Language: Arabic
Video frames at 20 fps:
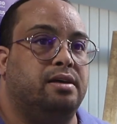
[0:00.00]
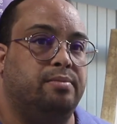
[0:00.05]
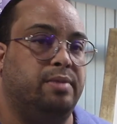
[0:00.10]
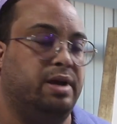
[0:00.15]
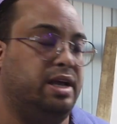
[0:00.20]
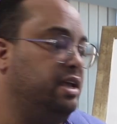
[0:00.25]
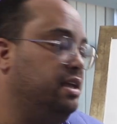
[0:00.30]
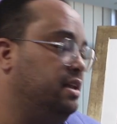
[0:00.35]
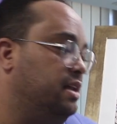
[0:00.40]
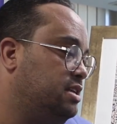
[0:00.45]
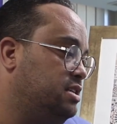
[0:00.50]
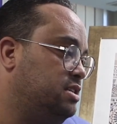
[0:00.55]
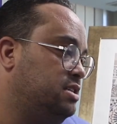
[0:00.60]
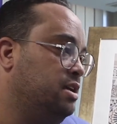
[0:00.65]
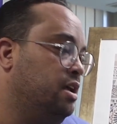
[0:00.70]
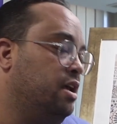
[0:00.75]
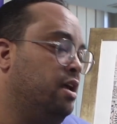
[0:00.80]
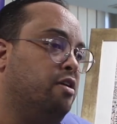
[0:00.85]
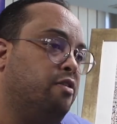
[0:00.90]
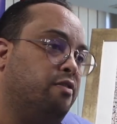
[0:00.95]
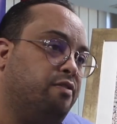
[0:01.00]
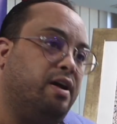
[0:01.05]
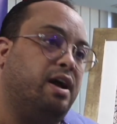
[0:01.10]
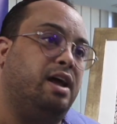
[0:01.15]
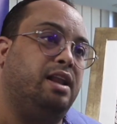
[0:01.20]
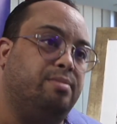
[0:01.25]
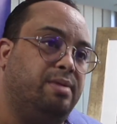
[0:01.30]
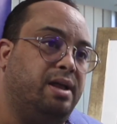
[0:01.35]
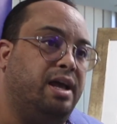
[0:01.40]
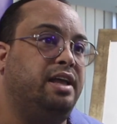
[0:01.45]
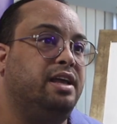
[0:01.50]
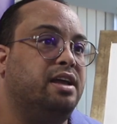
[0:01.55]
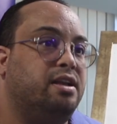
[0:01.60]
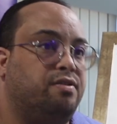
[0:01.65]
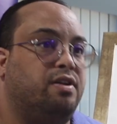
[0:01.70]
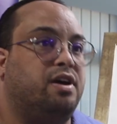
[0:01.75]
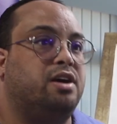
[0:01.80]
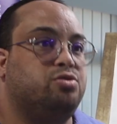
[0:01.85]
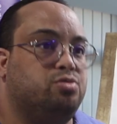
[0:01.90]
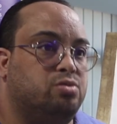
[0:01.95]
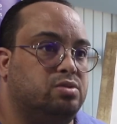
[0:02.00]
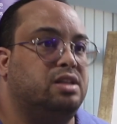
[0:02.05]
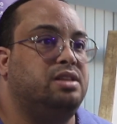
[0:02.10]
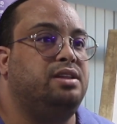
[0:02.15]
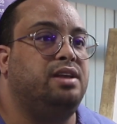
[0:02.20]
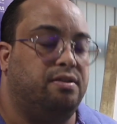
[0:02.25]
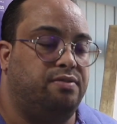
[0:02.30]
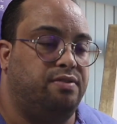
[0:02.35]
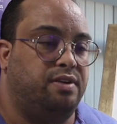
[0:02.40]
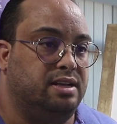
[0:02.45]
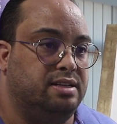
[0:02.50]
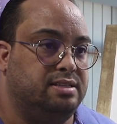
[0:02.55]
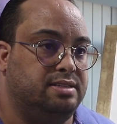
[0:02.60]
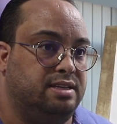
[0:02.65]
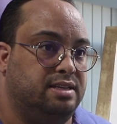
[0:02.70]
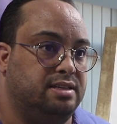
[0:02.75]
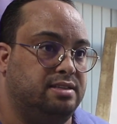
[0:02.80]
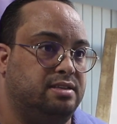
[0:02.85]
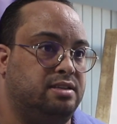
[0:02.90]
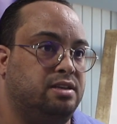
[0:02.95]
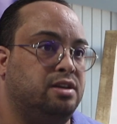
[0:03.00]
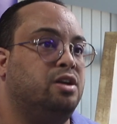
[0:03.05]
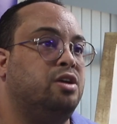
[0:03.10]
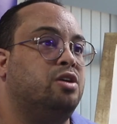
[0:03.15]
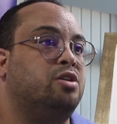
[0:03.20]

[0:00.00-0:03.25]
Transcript: ما كايناش في غالب الاحيان في الاجنده ديال الفاعل السياسي